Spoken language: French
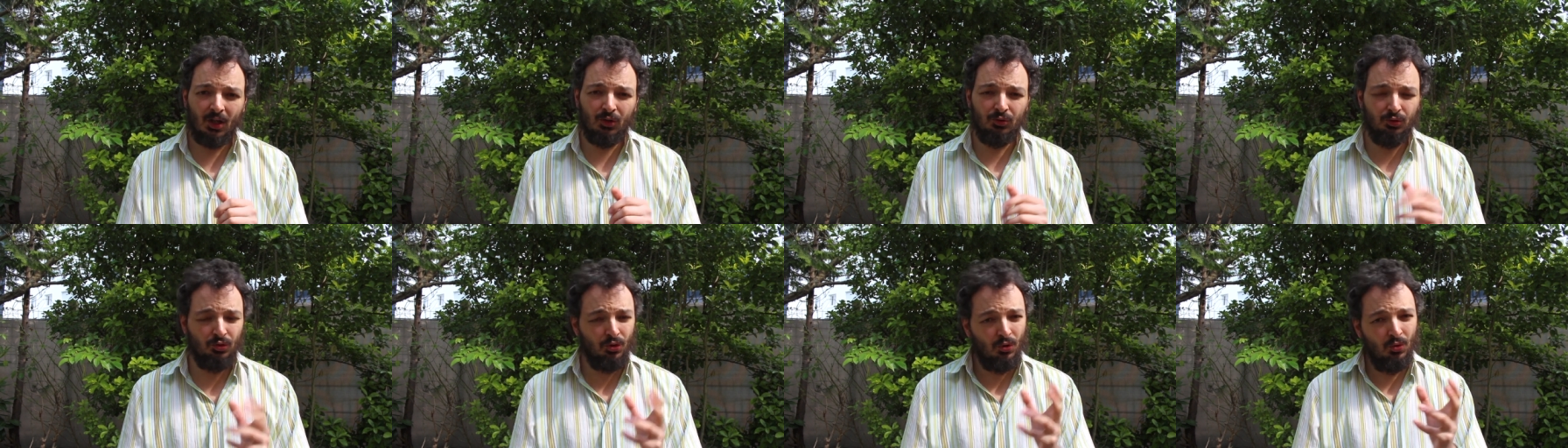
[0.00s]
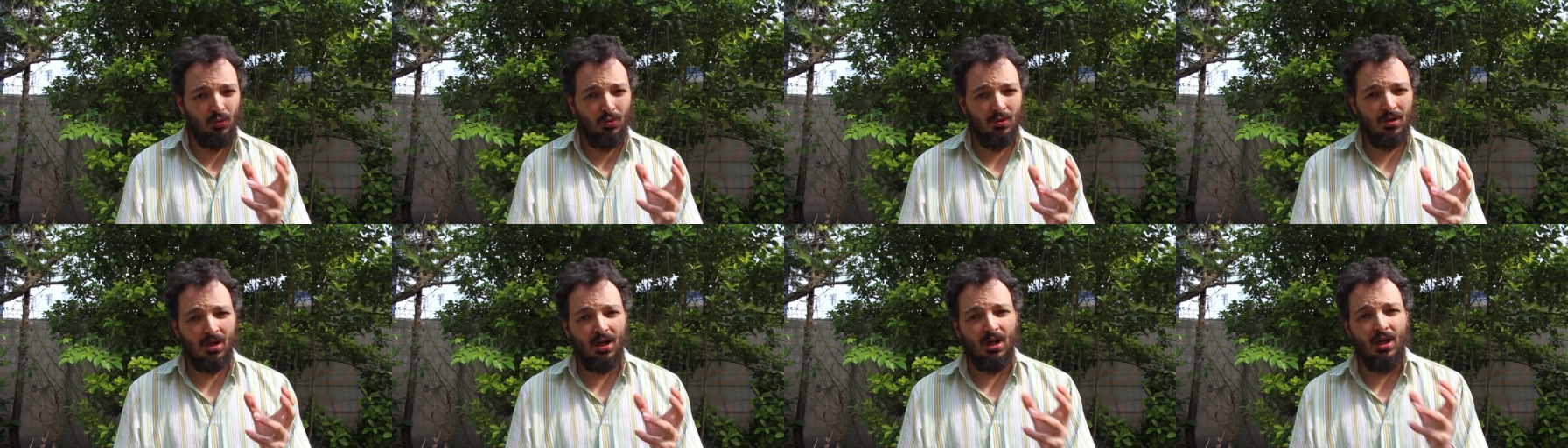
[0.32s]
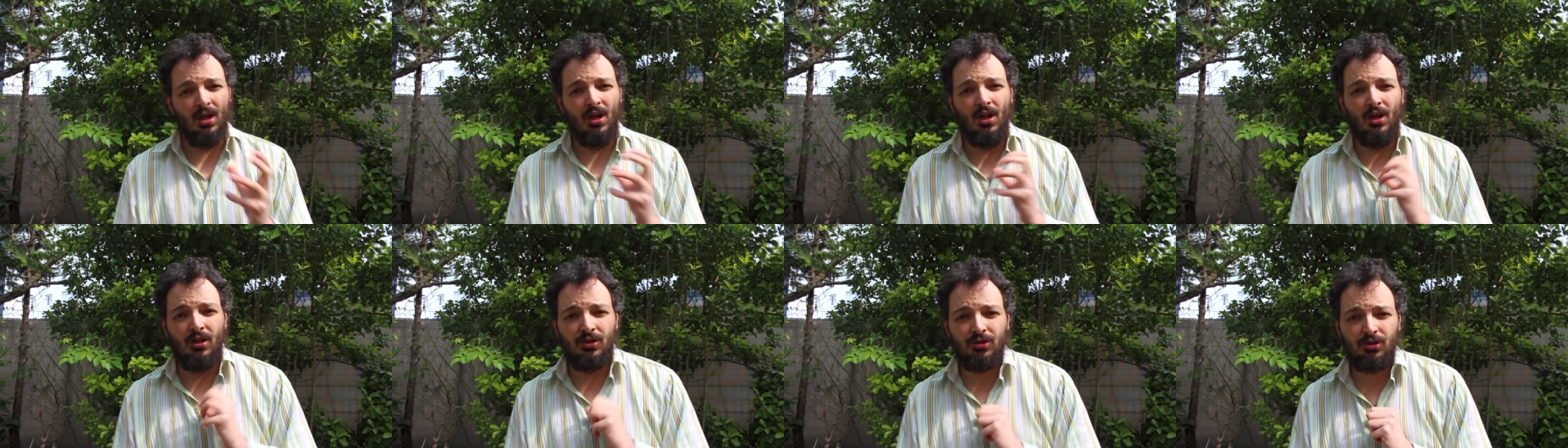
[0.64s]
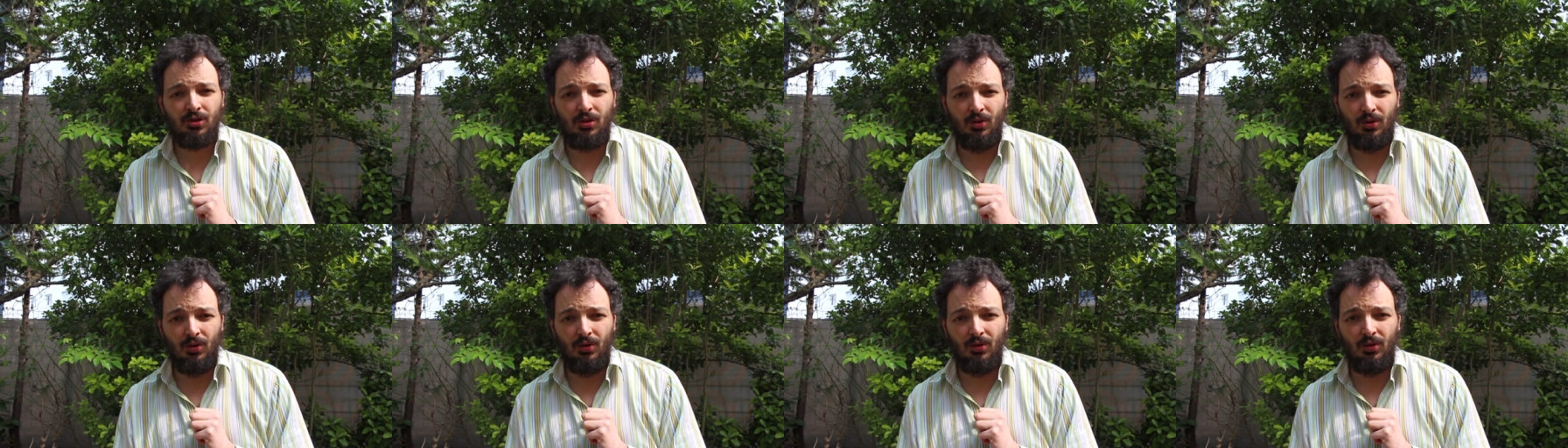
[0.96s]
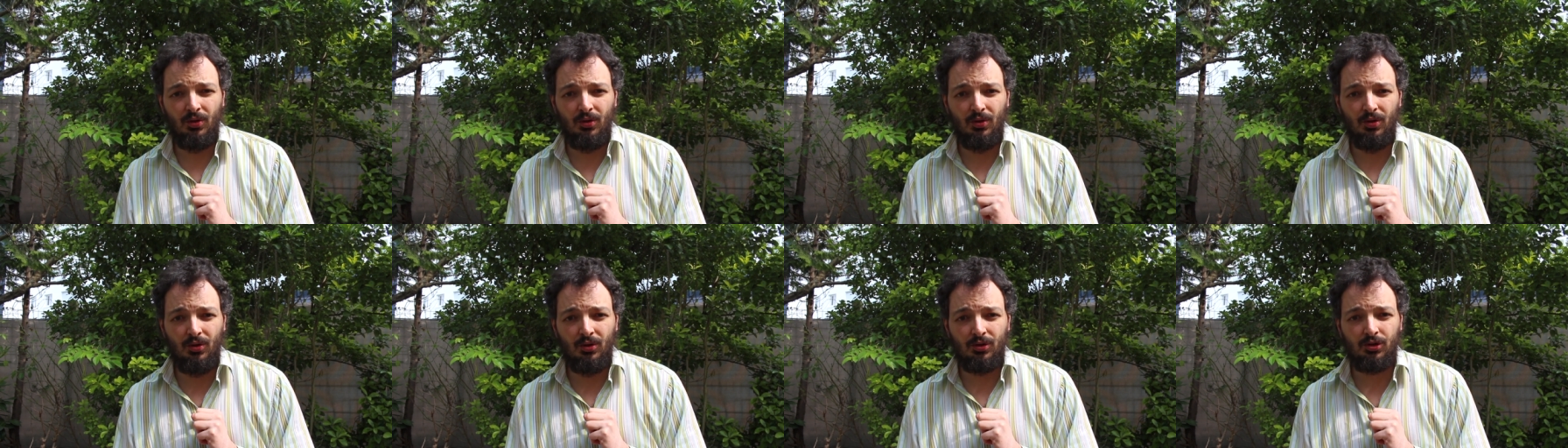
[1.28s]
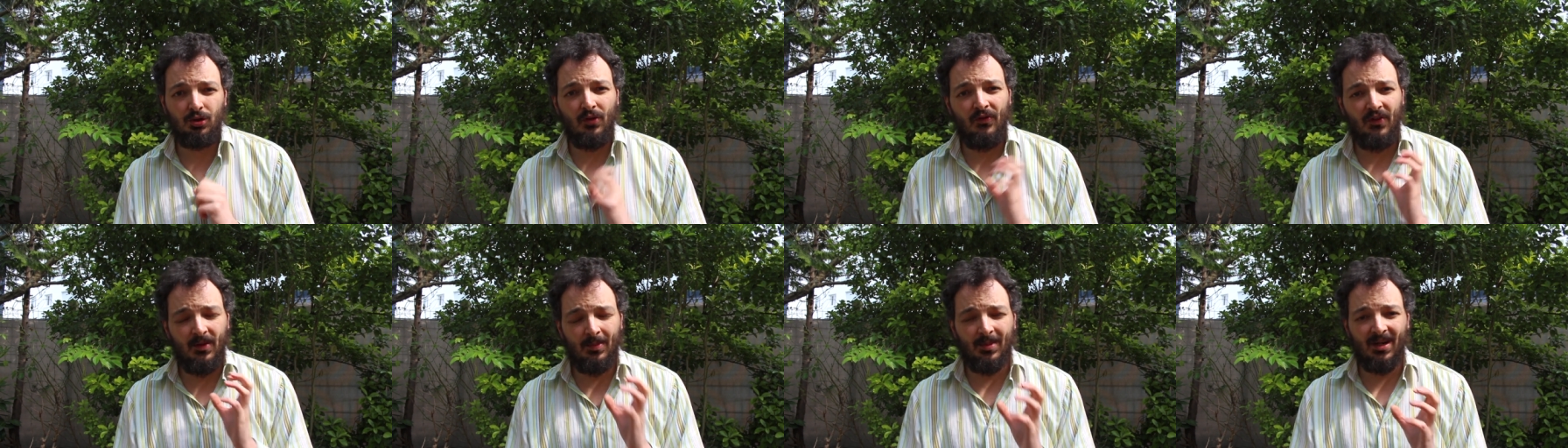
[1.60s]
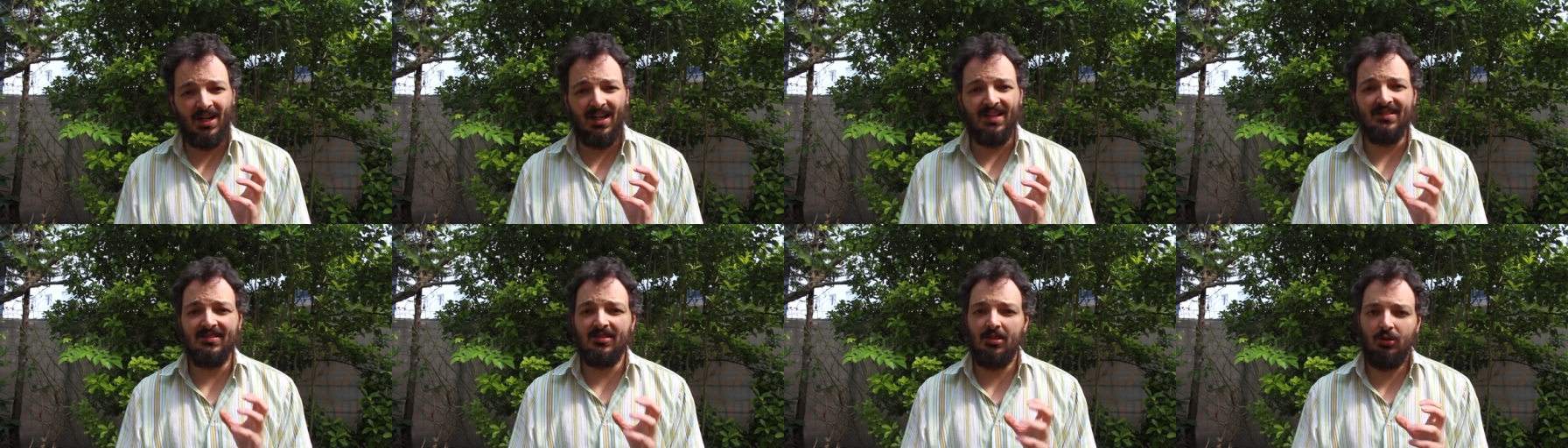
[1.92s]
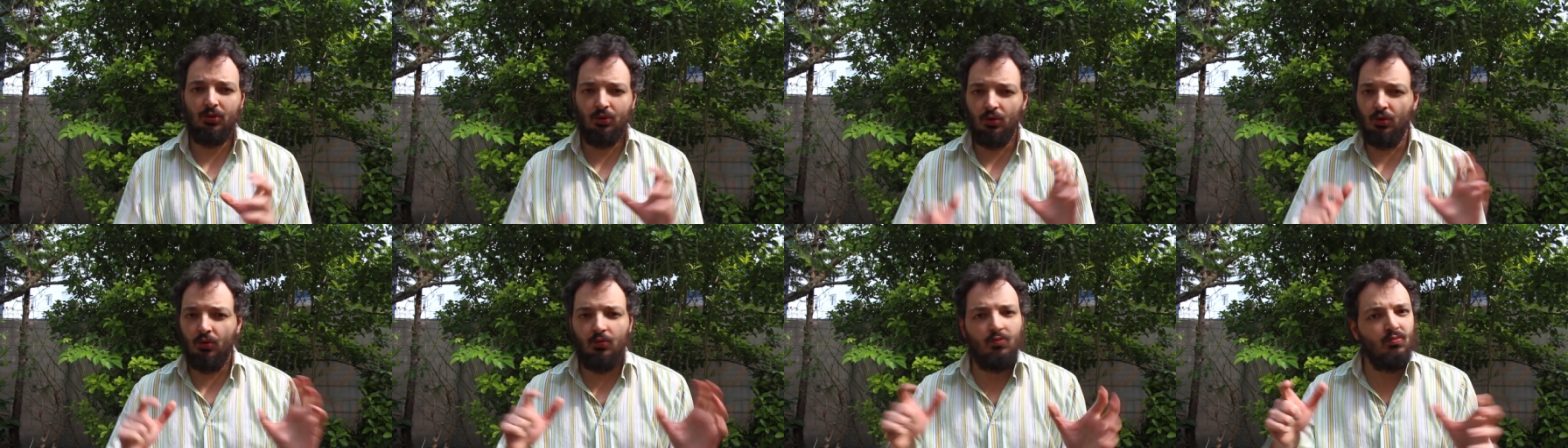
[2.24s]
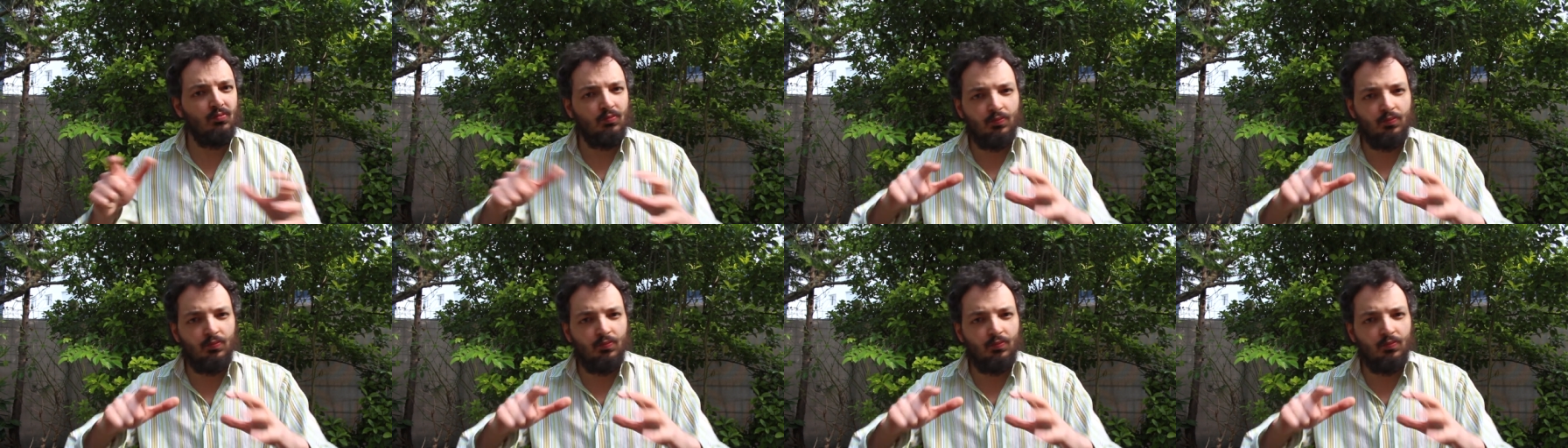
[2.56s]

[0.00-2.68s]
Du coup, ce que, ce que fait Pallas, c'est que